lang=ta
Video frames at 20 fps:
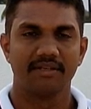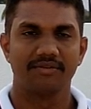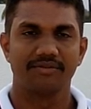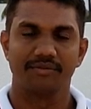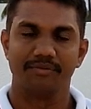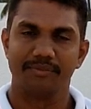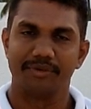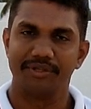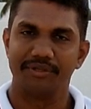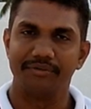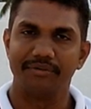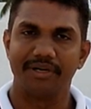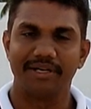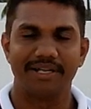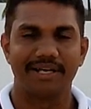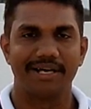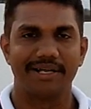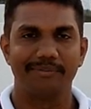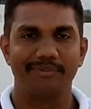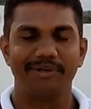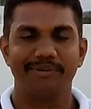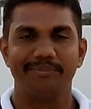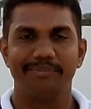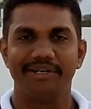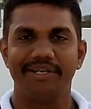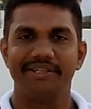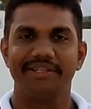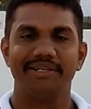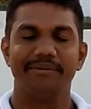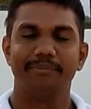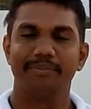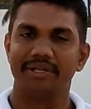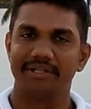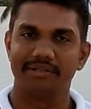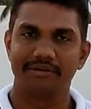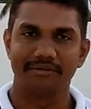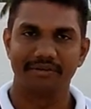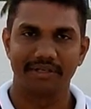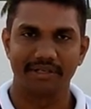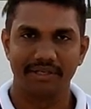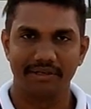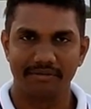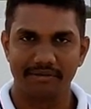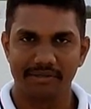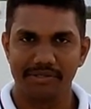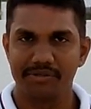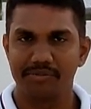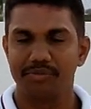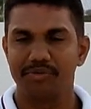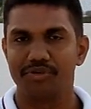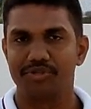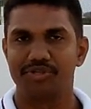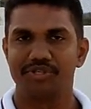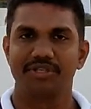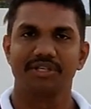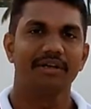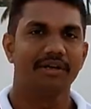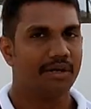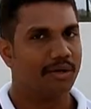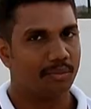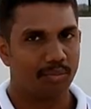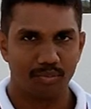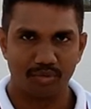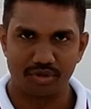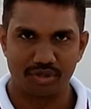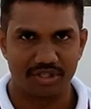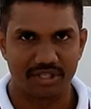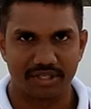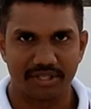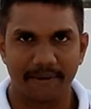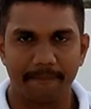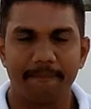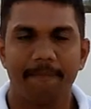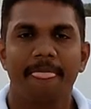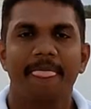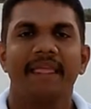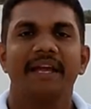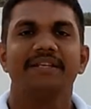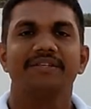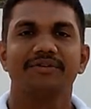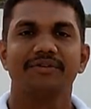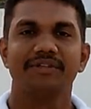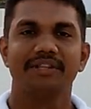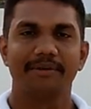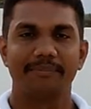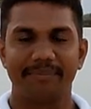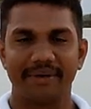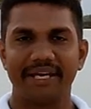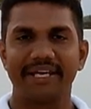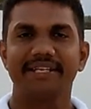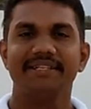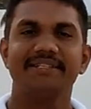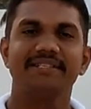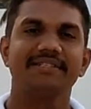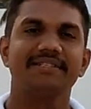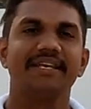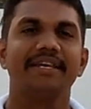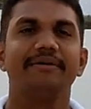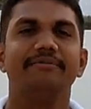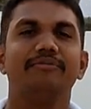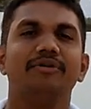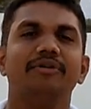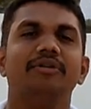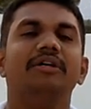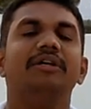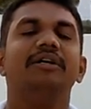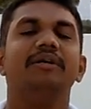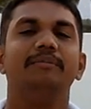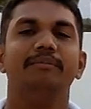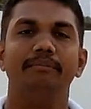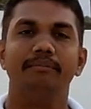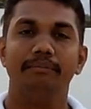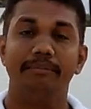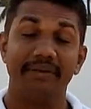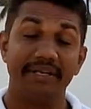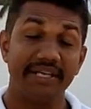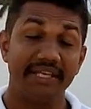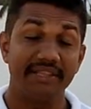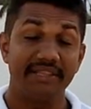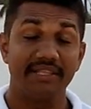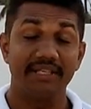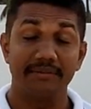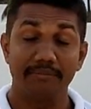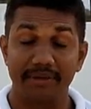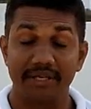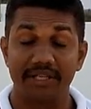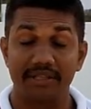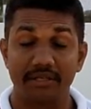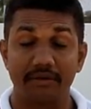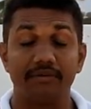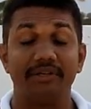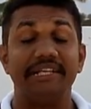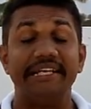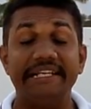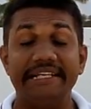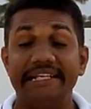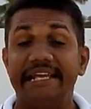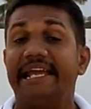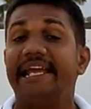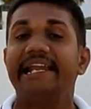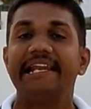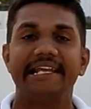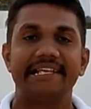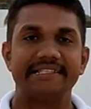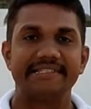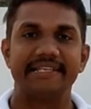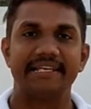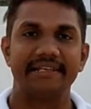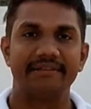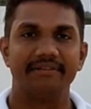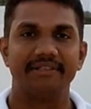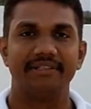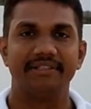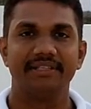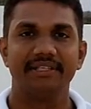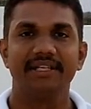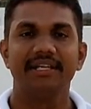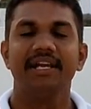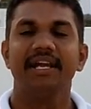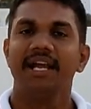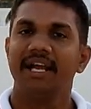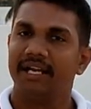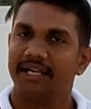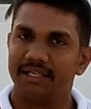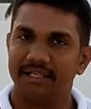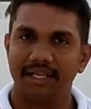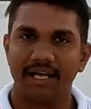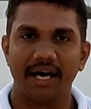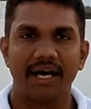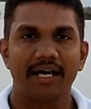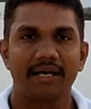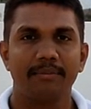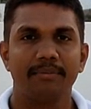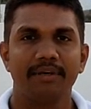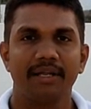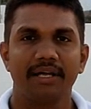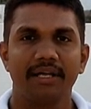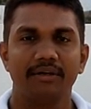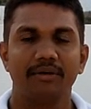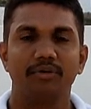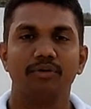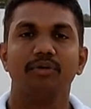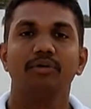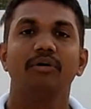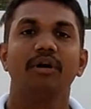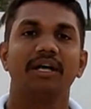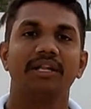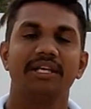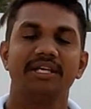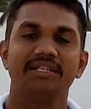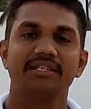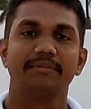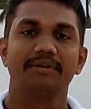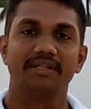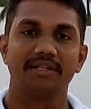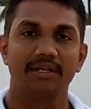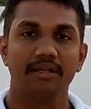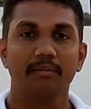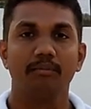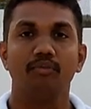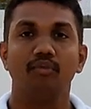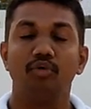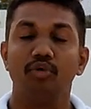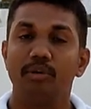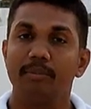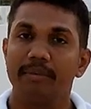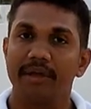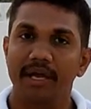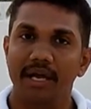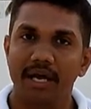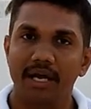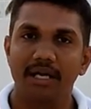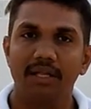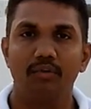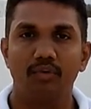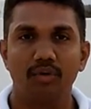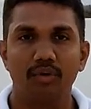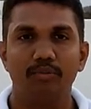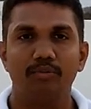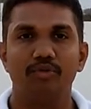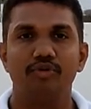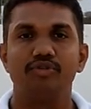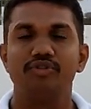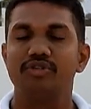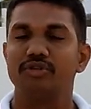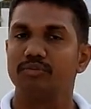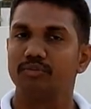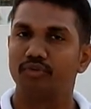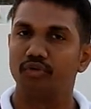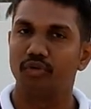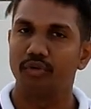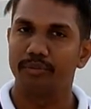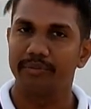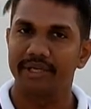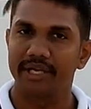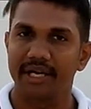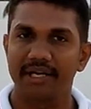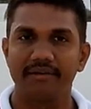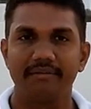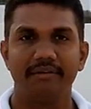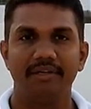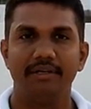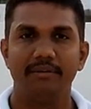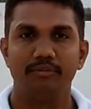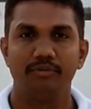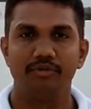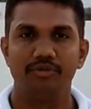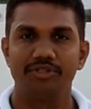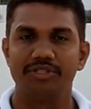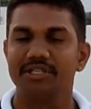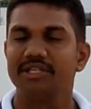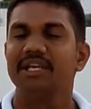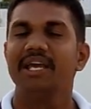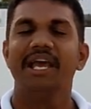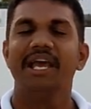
ஸோ மெதுவாக நார்மல் ப்ரீத் இன் ப்ரீத் அவுட்டை கவனித்து முடிச்சுட்டு முடிச்சுக்கலாம் ஸோ இந்த பயிற்சி செய்யும்போது ப்ரீத் இன் ப்ரீத் அவுட் இன்ஹேல் எக்ஸேல் வந்து நார்மலாக இருக்கணும் அதே சமயத்தில் முழுமையான உள்மூச்சு முழுமையான வெளிமூச்சு